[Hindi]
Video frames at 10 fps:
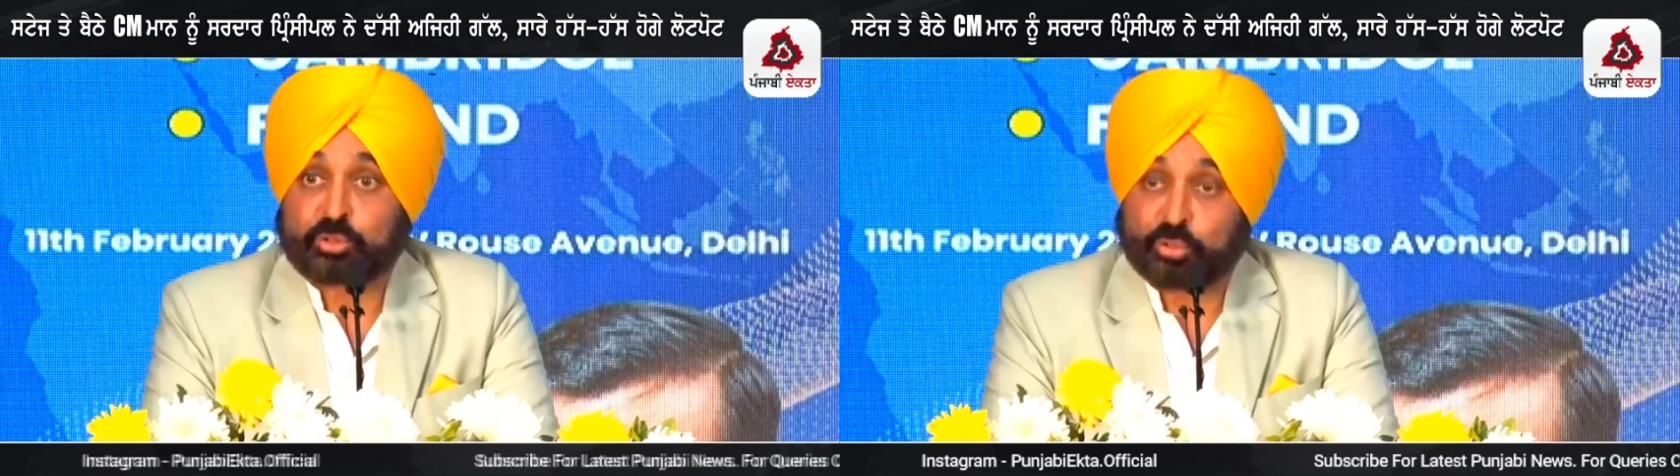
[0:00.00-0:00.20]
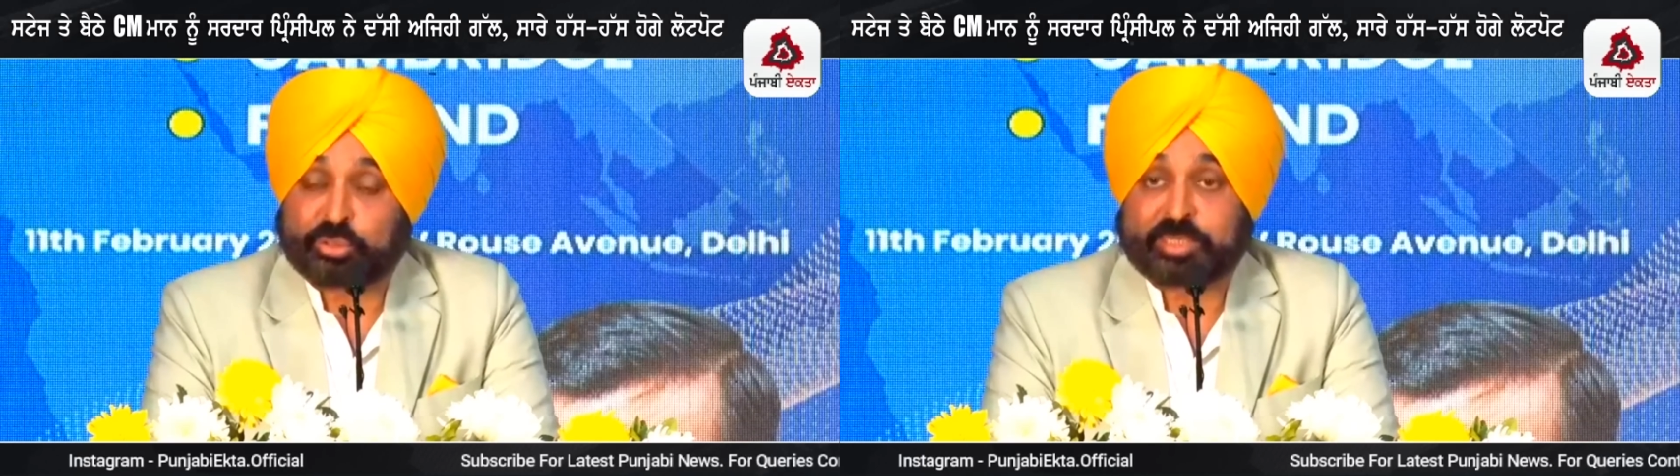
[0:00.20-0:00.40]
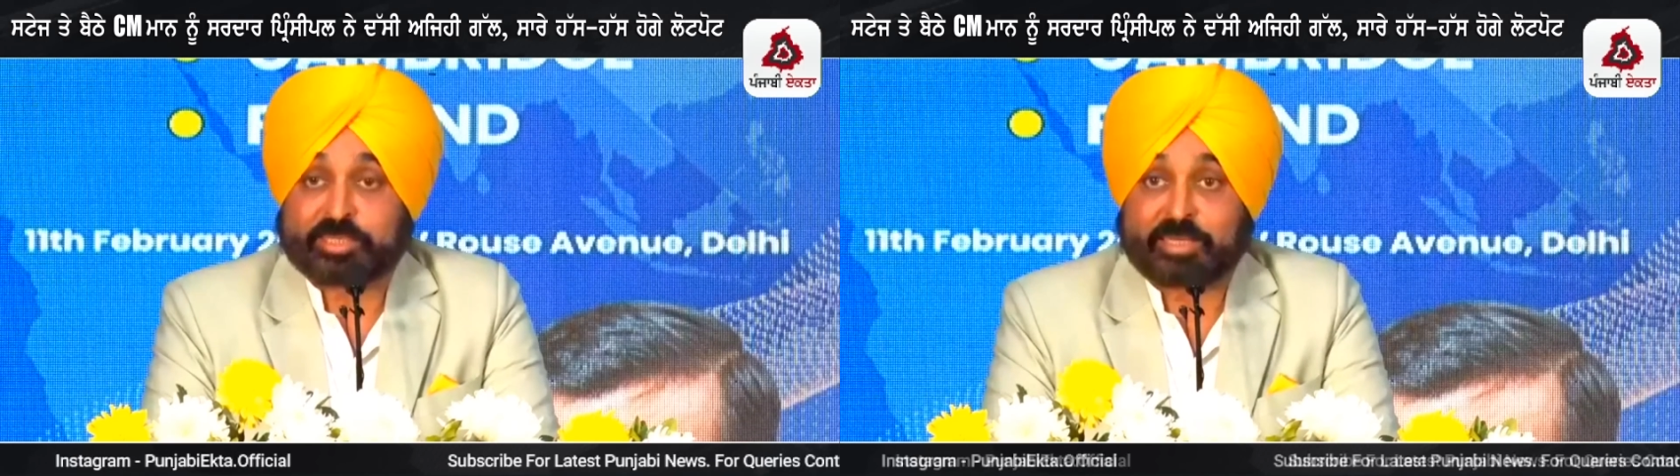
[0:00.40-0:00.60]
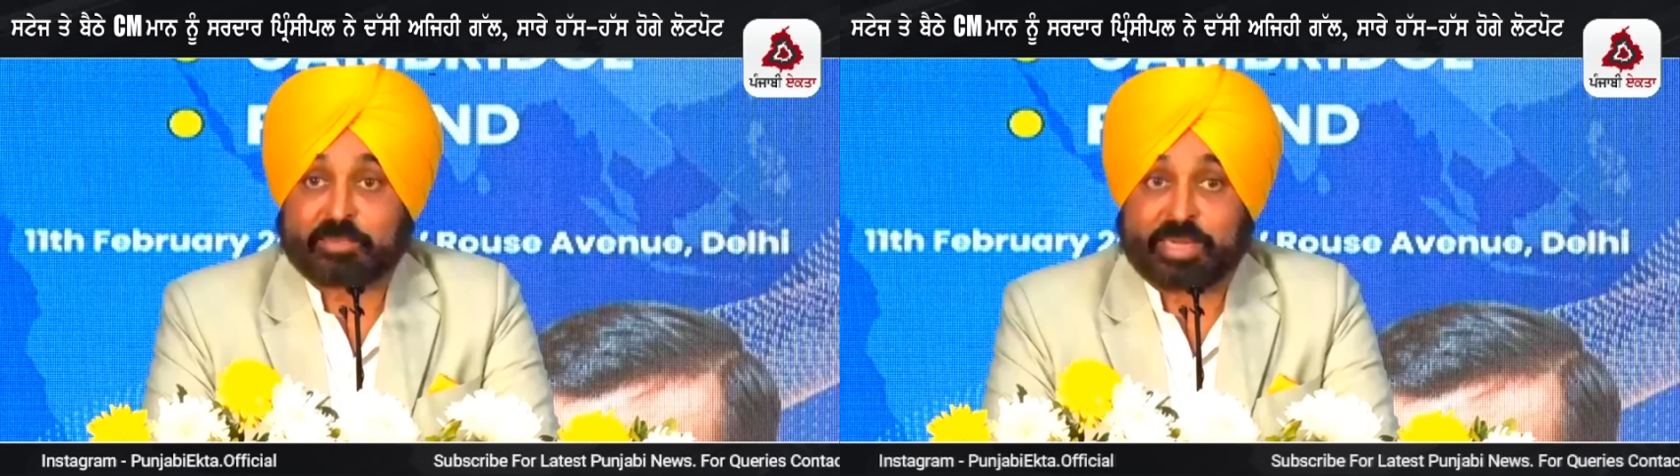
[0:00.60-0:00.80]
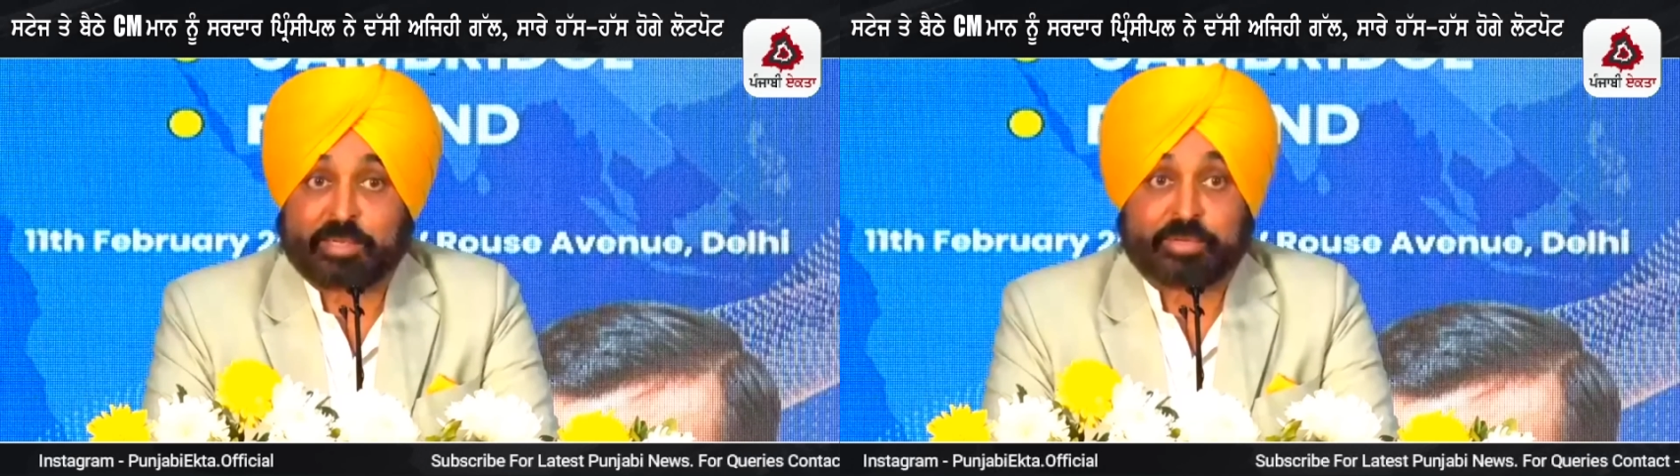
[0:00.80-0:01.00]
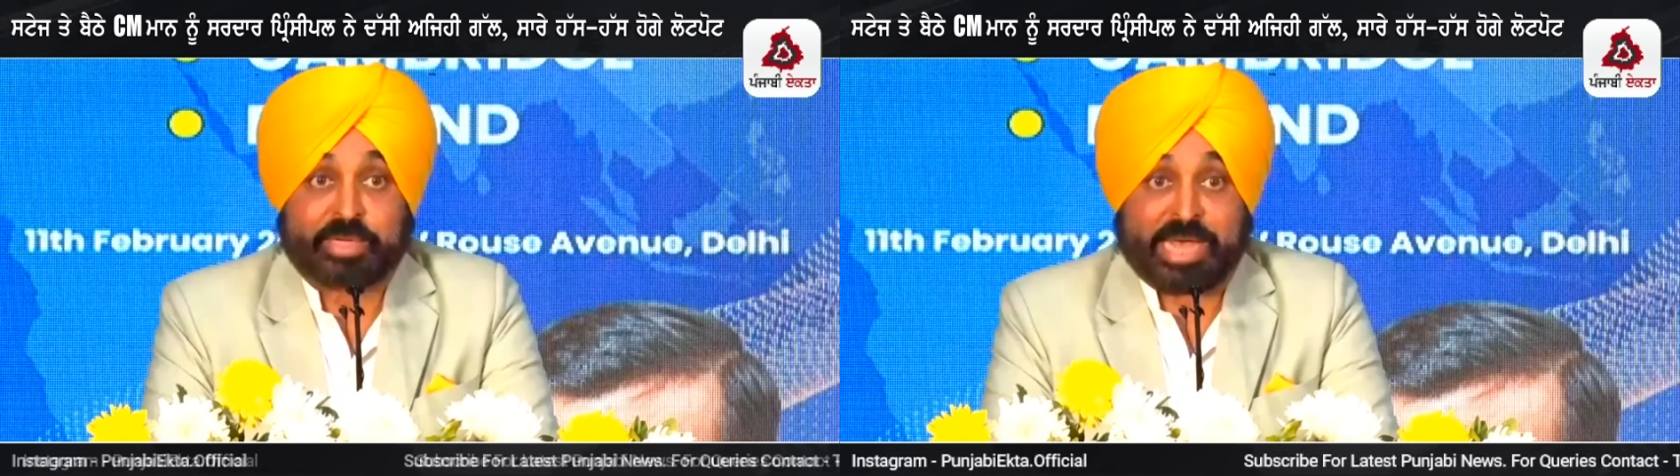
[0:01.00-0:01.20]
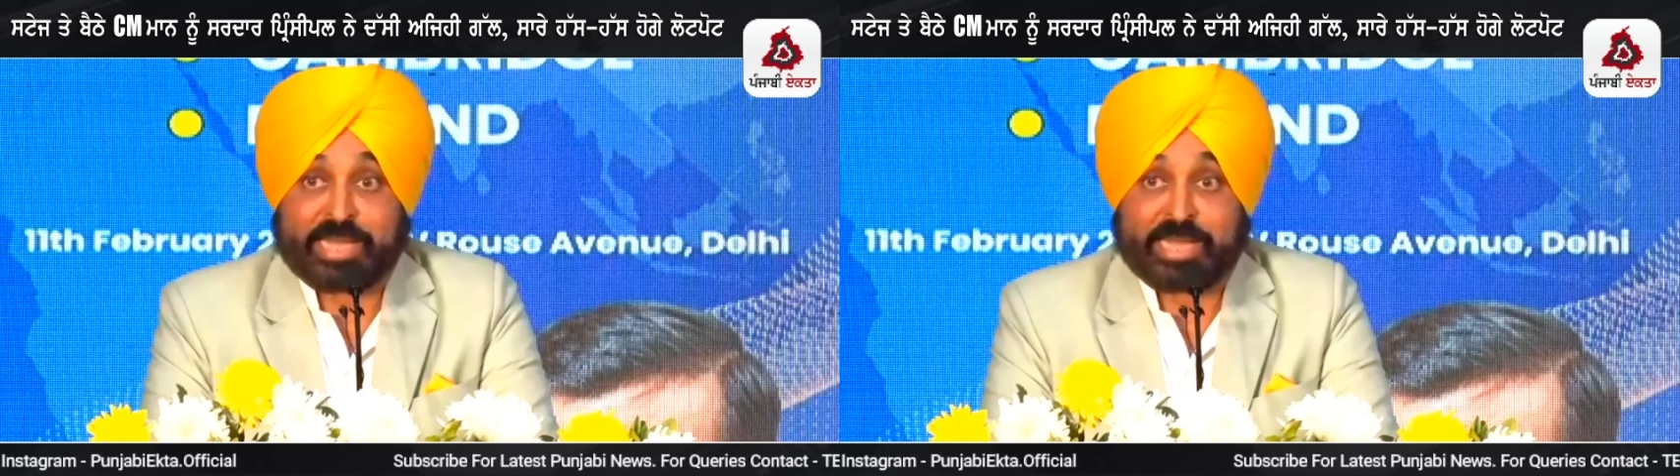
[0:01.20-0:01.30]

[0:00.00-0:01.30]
जोश के साथ भरे हुए